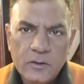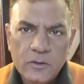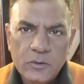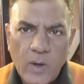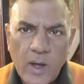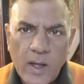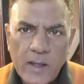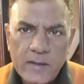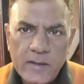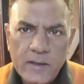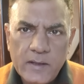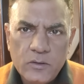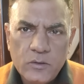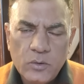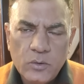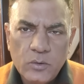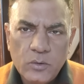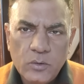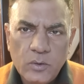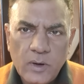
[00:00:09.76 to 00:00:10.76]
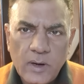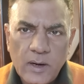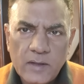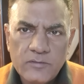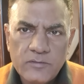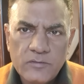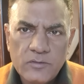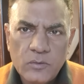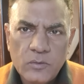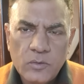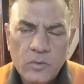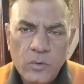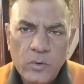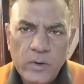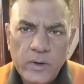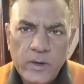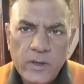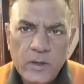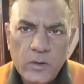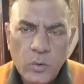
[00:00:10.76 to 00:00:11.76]
तो आइए दोनों राज्यों को
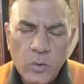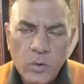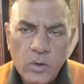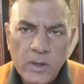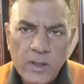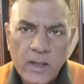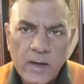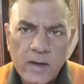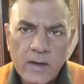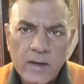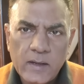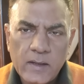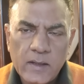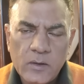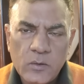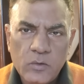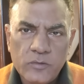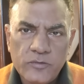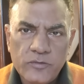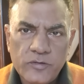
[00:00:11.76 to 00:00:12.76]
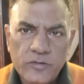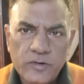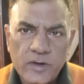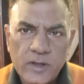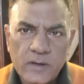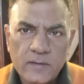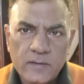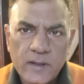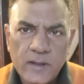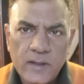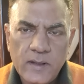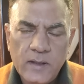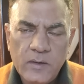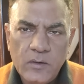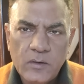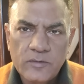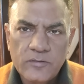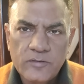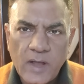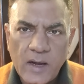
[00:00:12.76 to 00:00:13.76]
डिकोड करने की कोशिश करते हैं
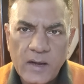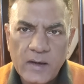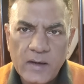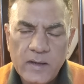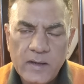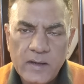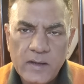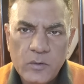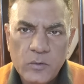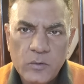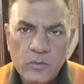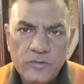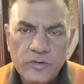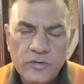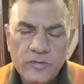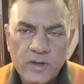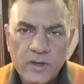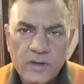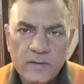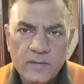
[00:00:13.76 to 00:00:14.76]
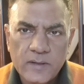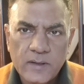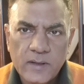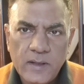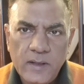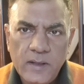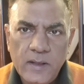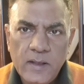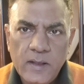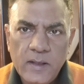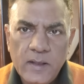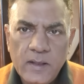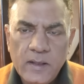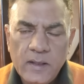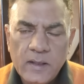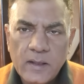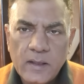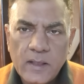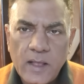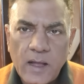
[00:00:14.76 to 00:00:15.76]
और जानने की कोशिश करते हैं
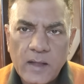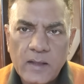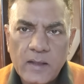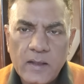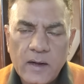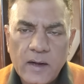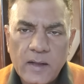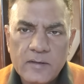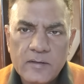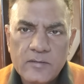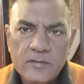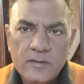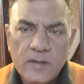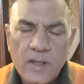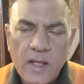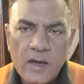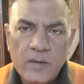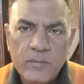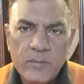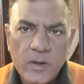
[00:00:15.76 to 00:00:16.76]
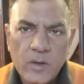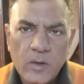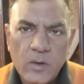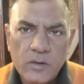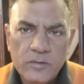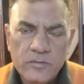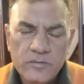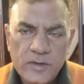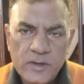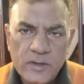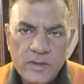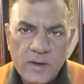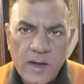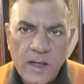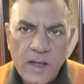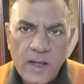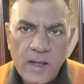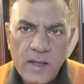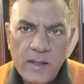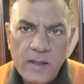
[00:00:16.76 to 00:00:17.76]
कि आखिर राजस्थान में कौन जीत
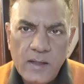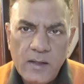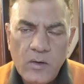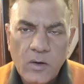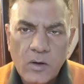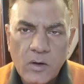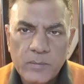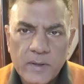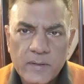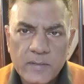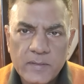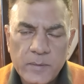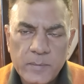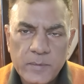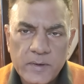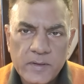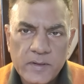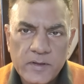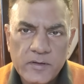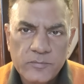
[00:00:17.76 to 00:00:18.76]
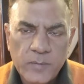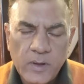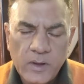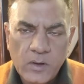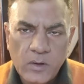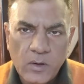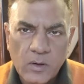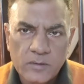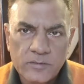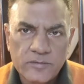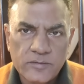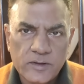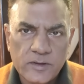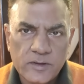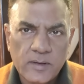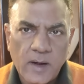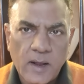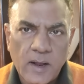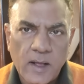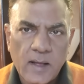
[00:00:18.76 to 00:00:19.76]
रहा है और मध्य प्रदेश में कौन
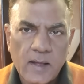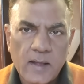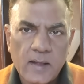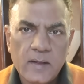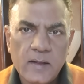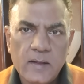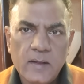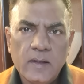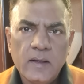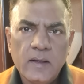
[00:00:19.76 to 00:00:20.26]
जीत रहा है